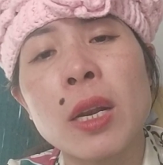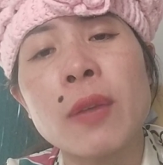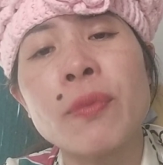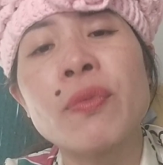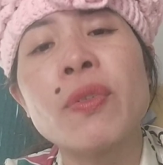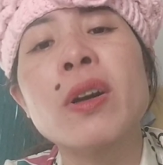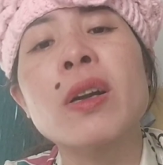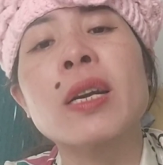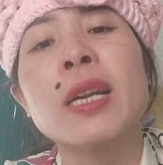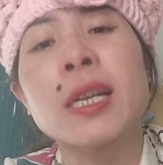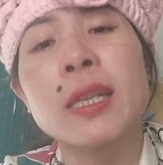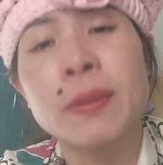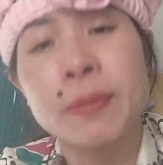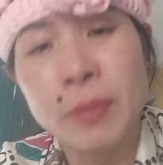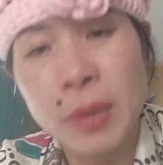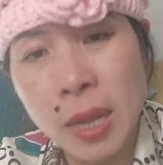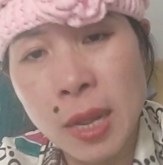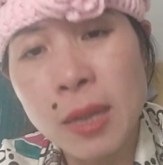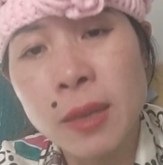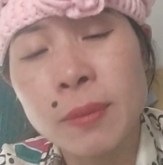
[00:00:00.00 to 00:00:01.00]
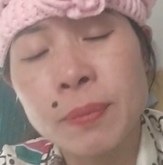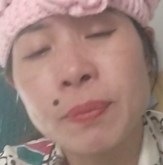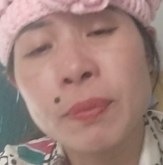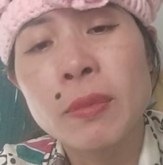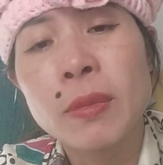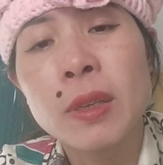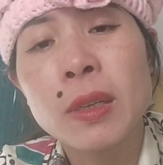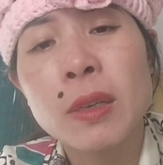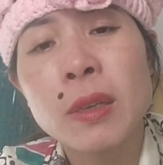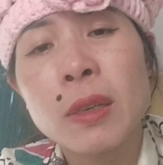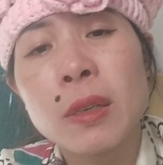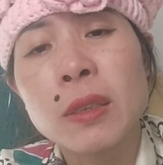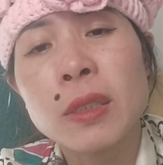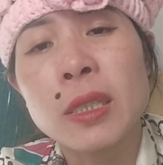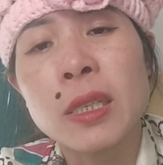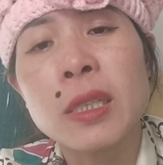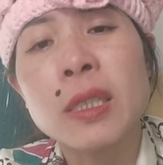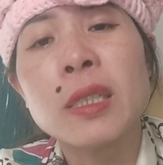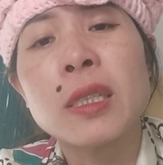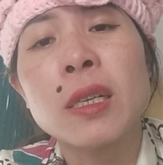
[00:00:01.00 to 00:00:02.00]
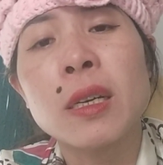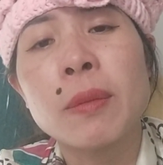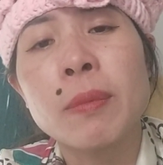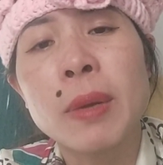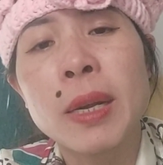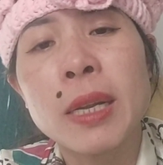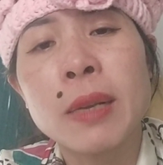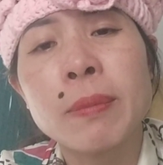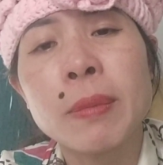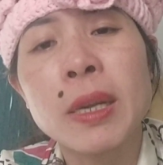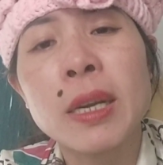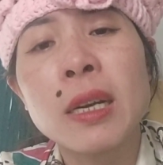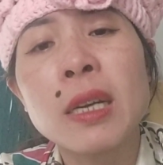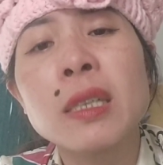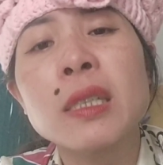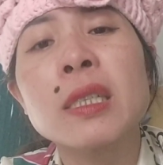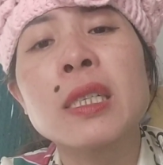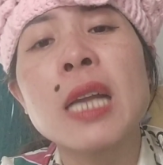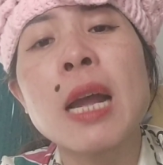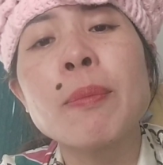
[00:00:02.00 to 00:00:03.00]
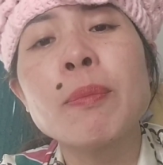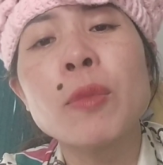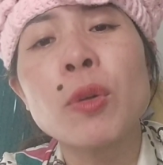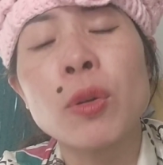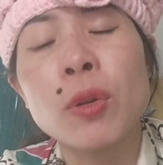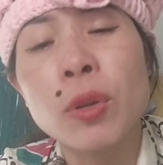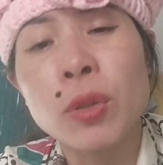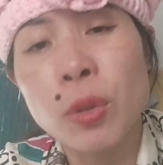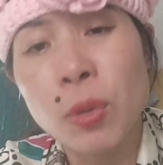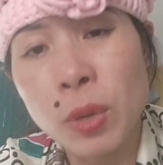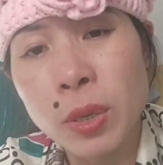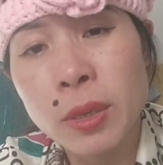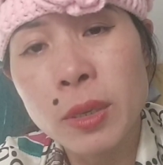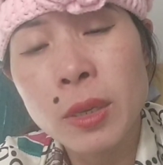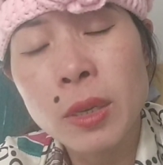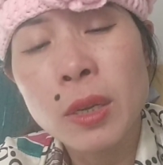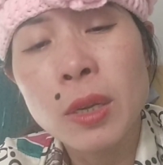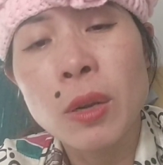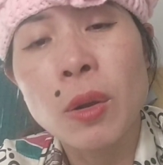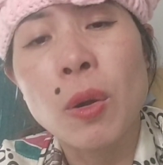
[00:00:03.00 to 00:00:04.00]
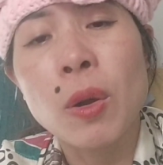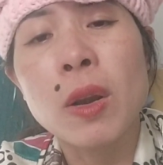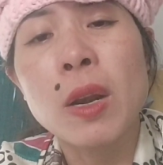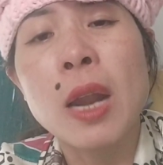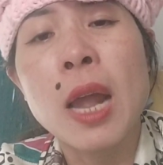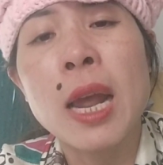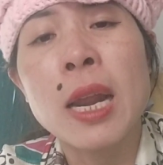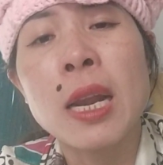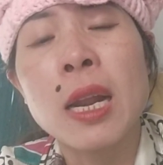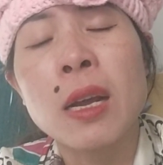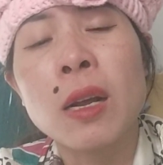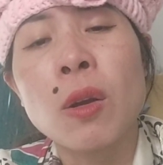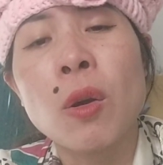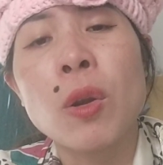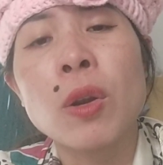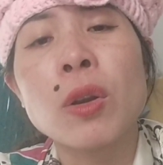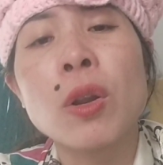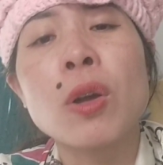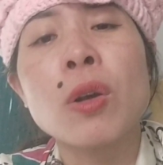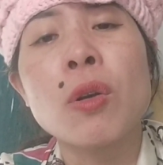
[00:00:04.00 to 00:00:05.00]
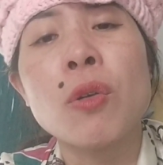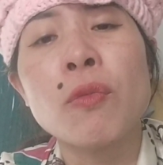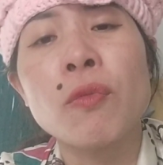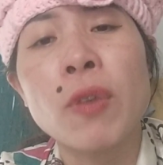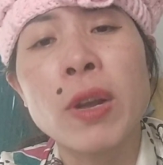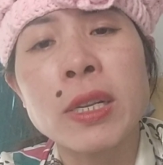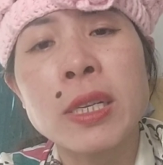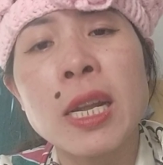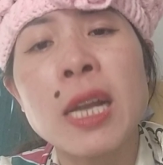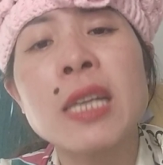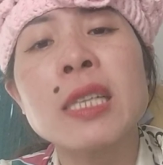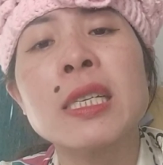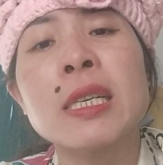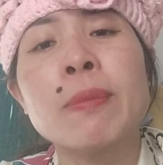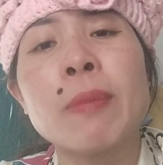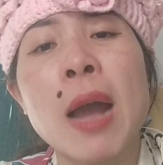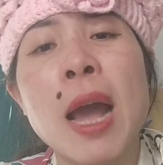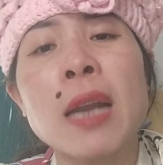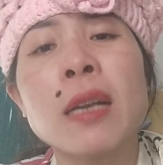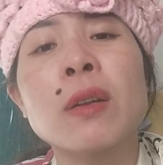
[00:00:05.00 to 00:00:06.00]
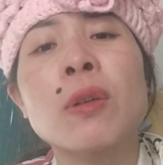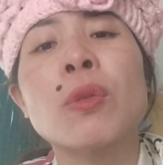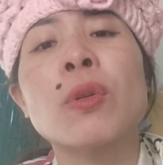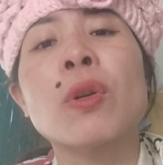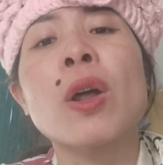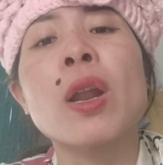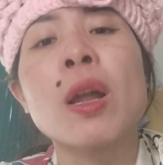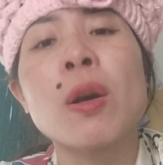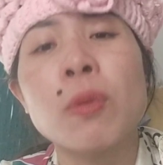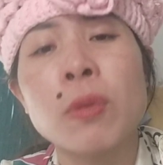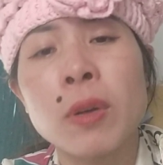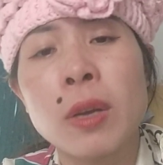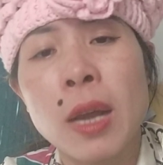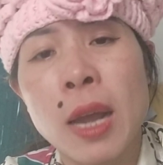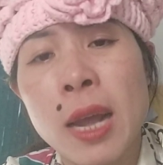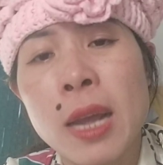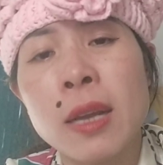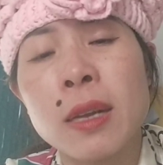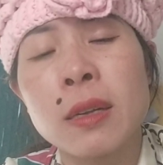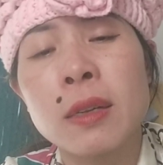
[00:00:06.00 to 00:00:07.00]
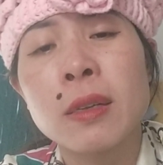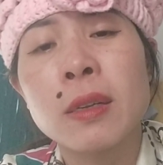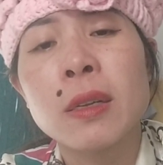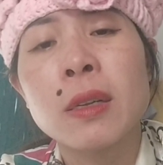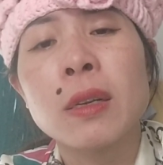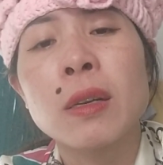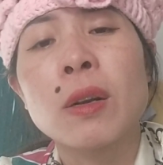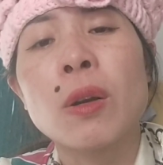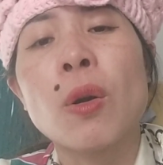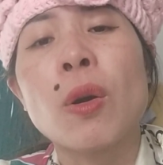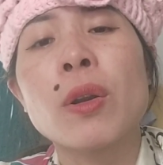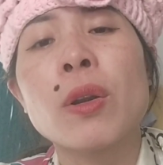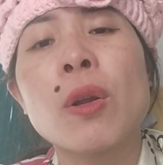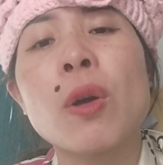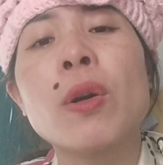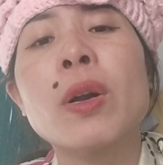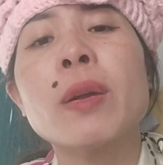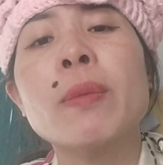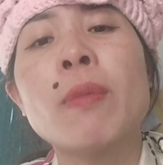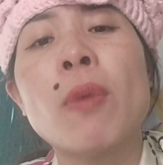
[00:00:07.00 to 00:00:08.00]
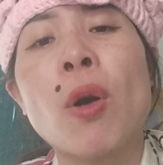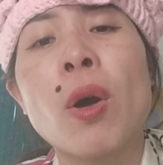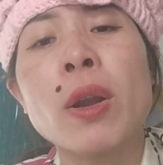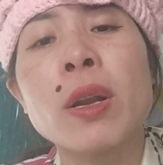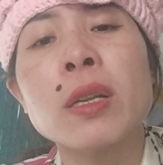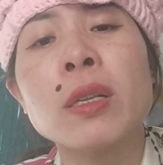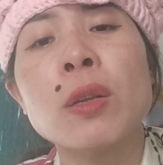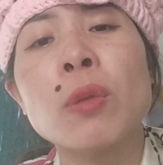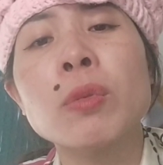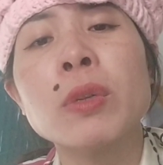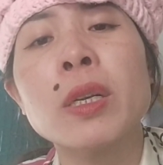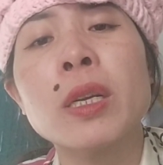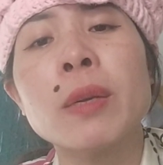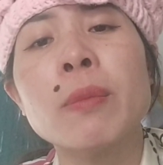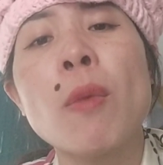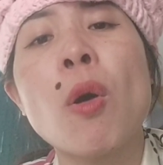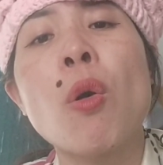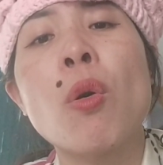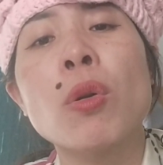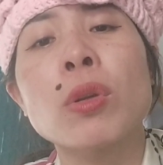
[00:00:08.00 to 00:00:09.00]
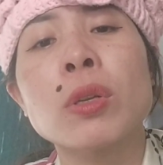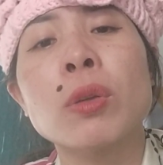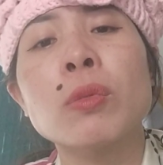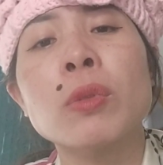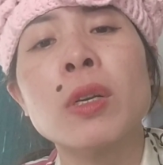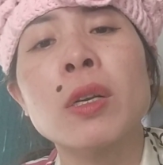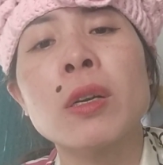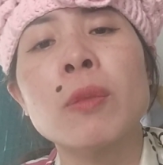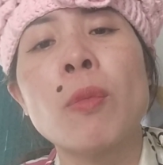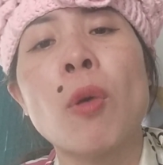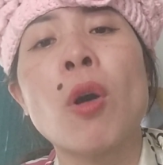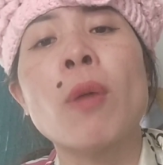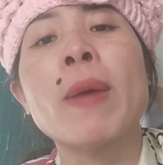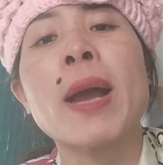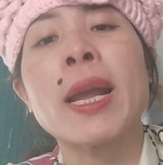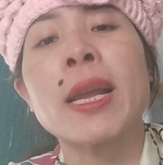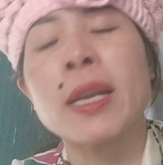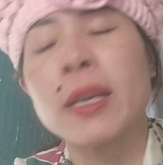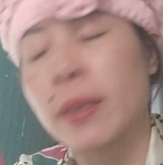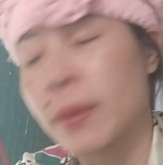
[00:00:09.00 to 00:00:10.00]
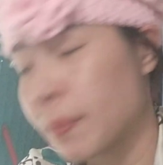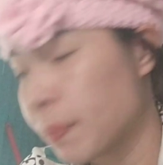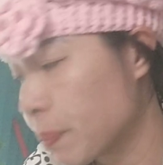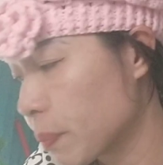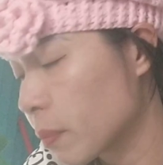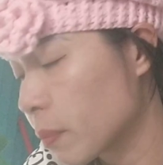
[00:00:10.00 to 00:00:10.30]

con lê phương đây ha chỉ trừ mày mày hất giấm của nó thôi còn lại là con nó không phải dễ gì mà ăn được của nó đâu ha con nó cái mỏ nó giống như cái bô giống như cái mỏ mày á